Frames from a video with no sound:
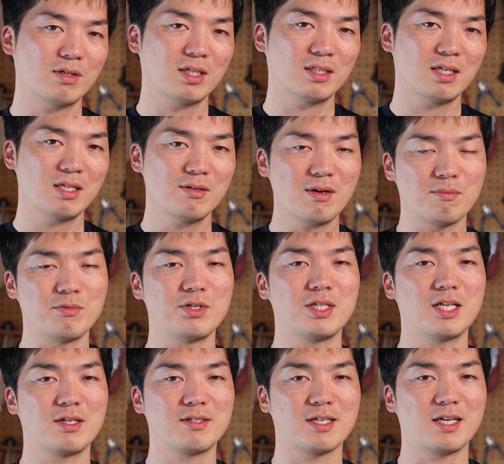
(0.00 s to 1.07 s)
う方には向い
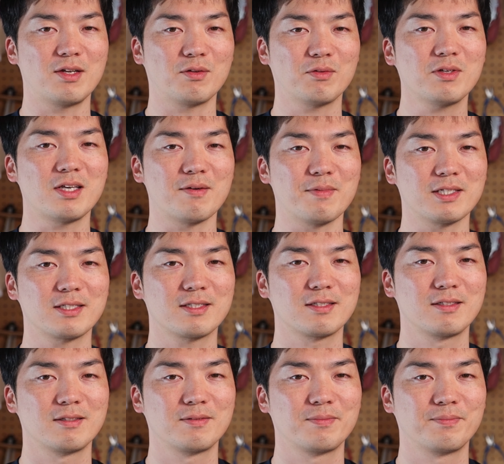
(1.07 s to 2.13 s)
ている材料と言えます